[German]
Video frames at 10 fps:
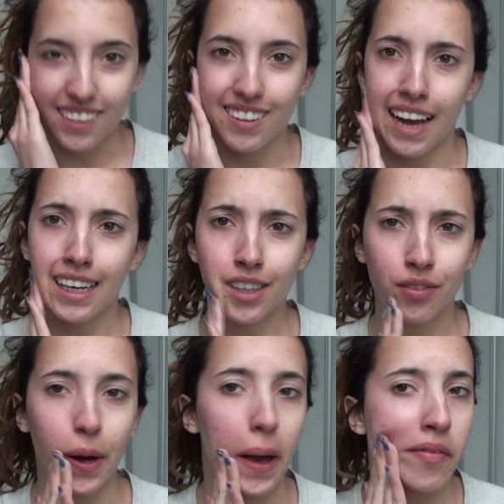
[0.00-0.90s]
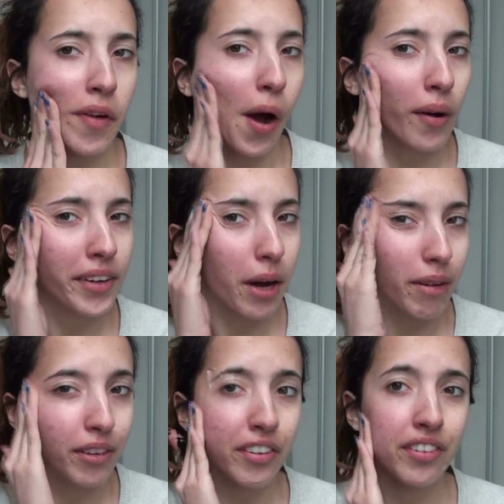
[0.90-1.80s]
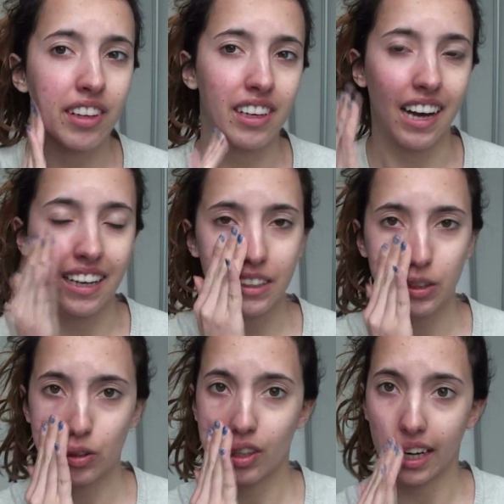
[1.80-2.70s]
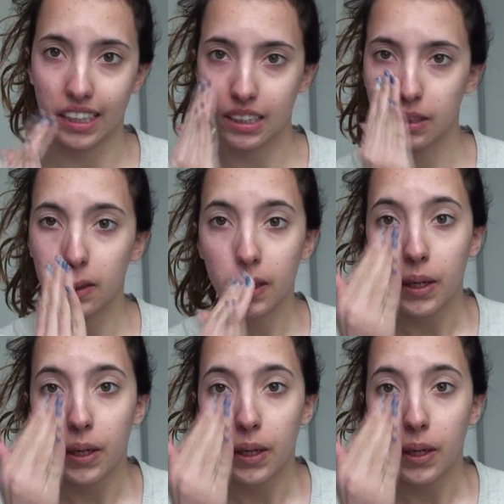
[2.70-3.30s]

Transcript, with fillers: sie ist eigentlich für reife Haut, aber ich finde sie gar nicht so schlecht.